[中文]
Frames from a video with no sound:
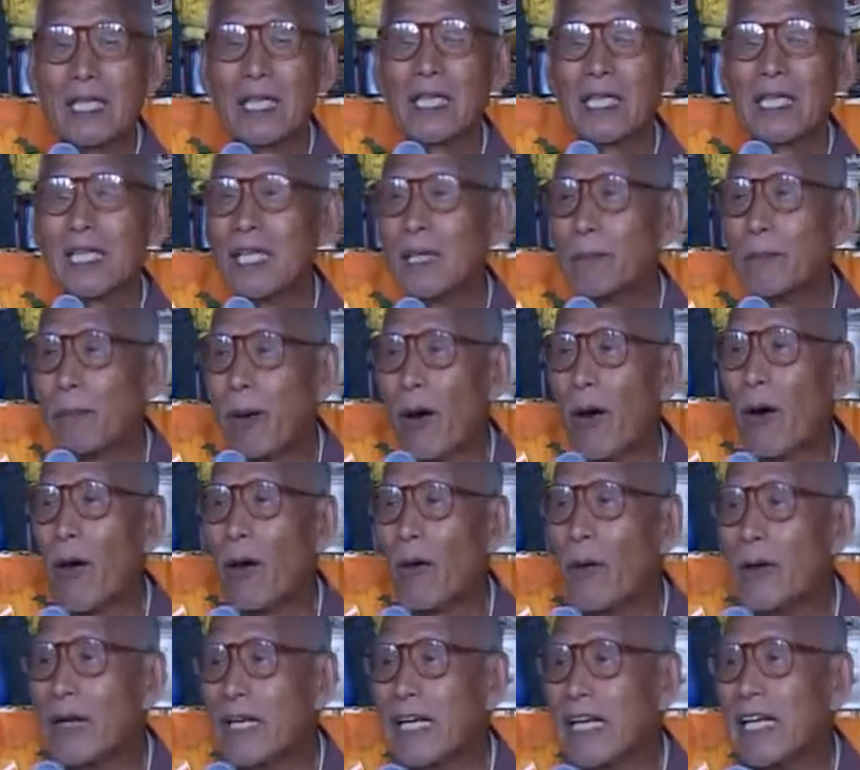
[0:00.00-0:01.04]
甚至
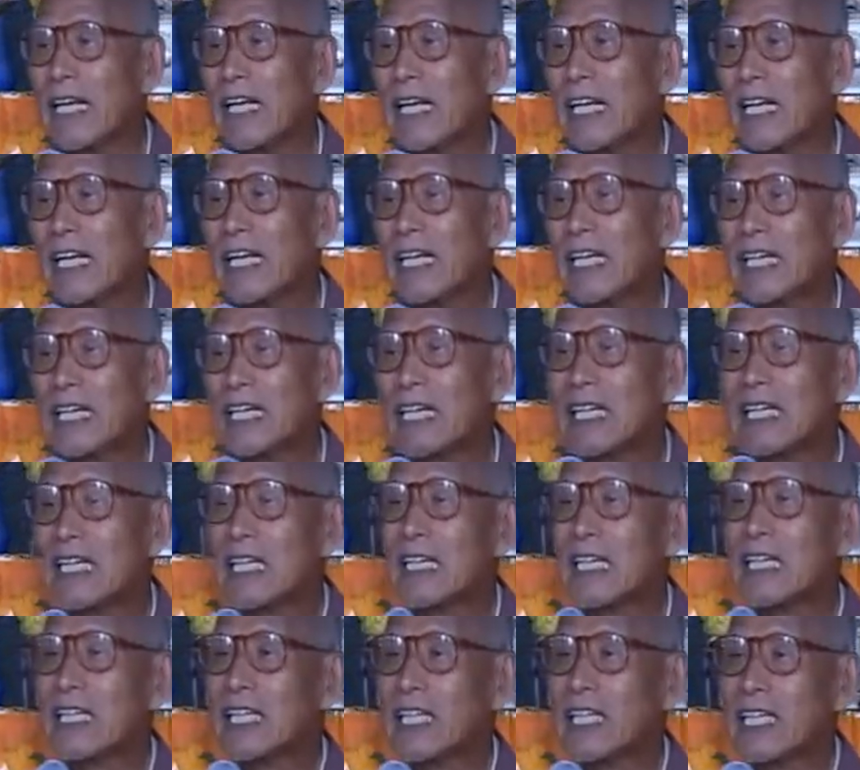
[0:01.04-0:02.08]
破衣。
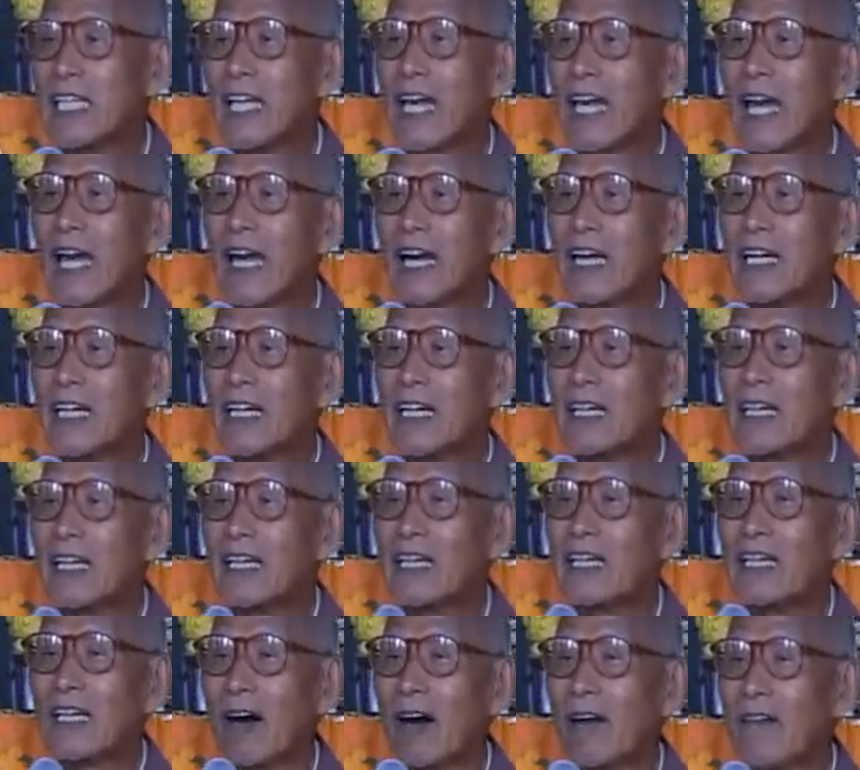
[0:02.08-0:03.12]
鞋
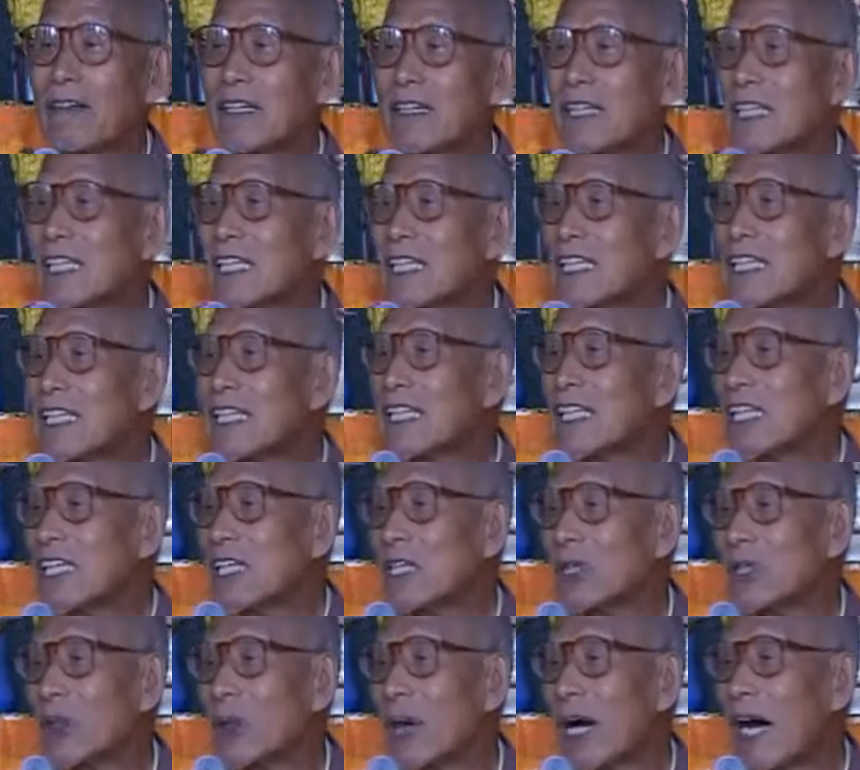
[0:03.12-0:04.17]
都是自
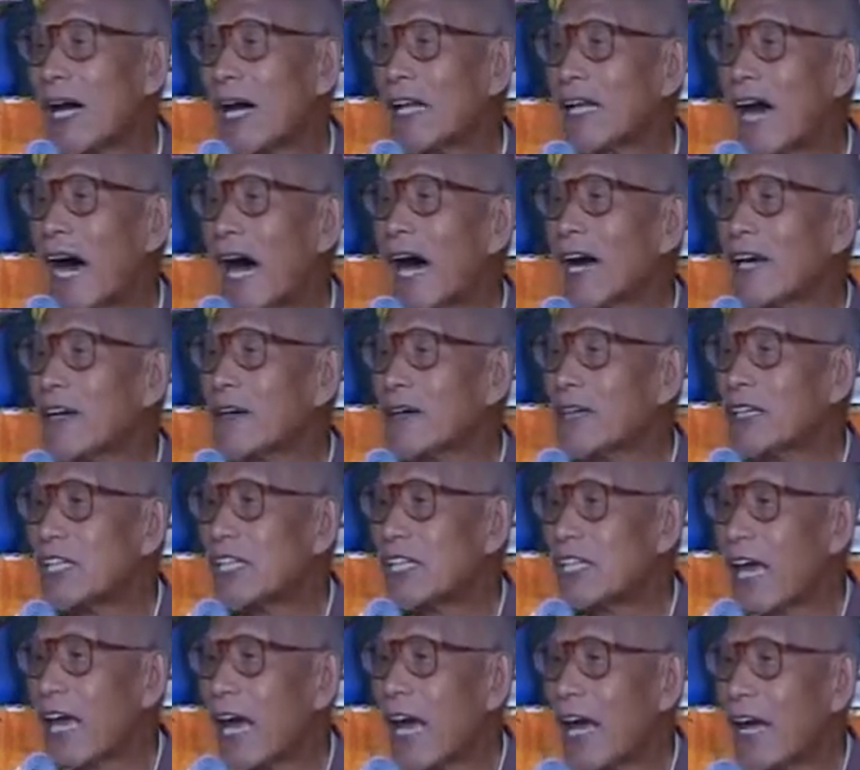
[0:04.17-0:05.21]
己做呀，哪有
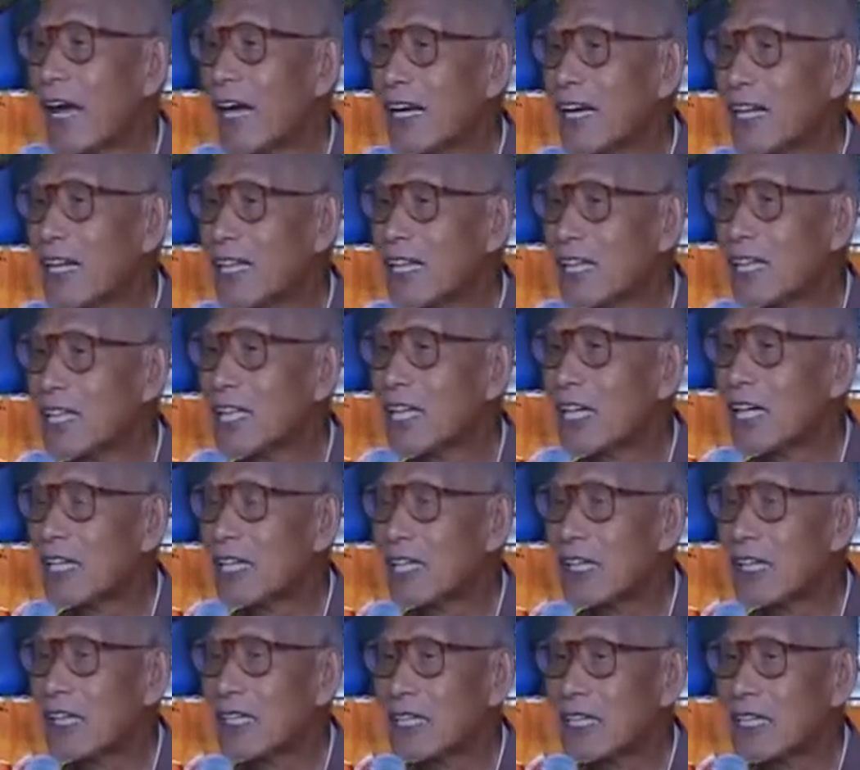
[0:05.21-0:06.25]
钱
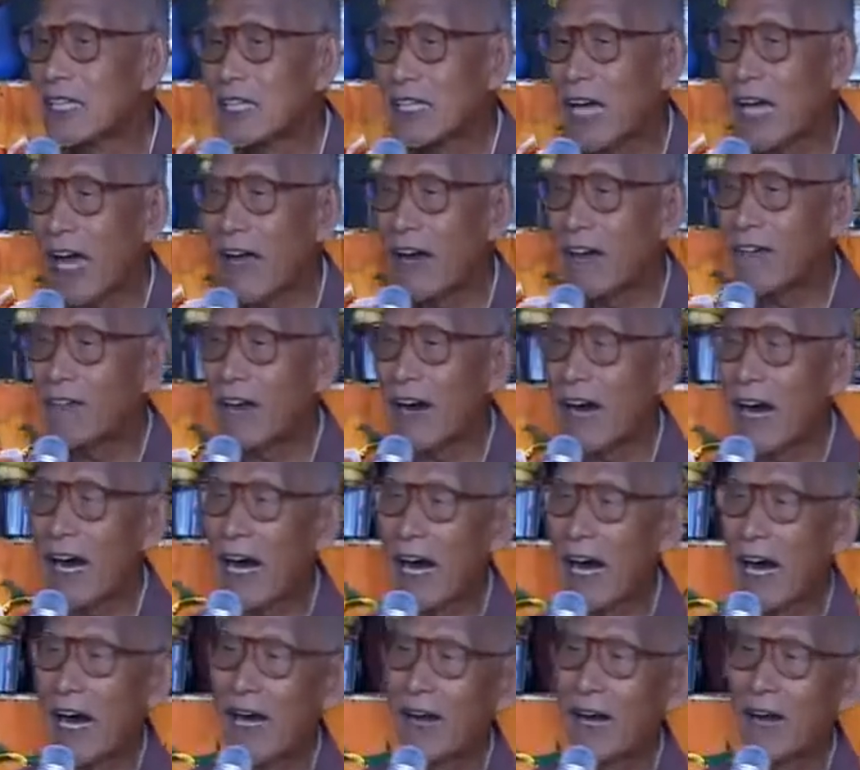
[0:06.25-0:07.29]
请到裁
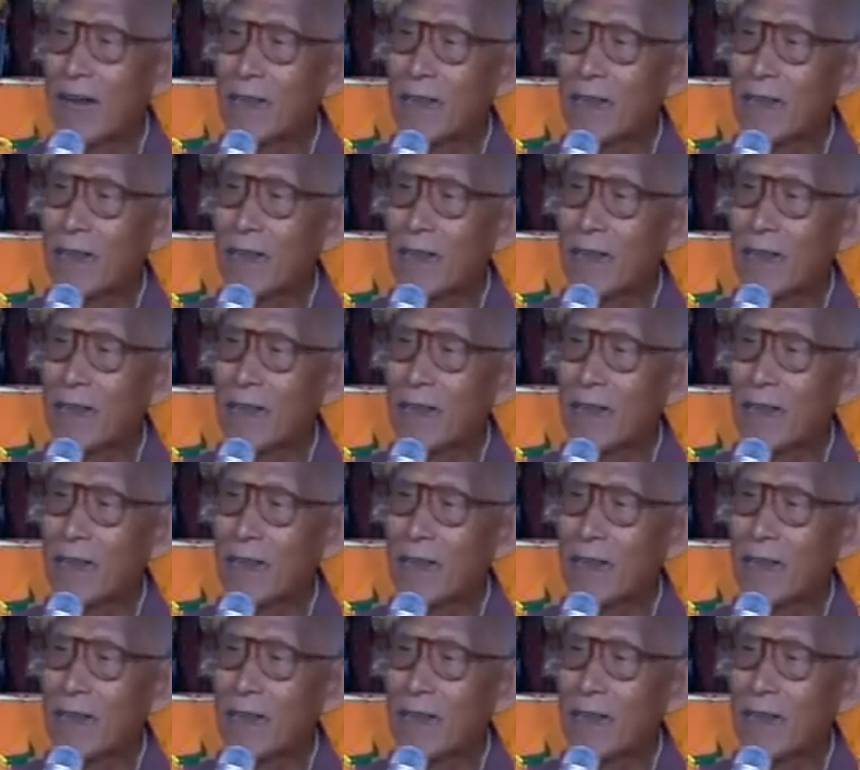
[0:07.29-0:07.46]
缝啊？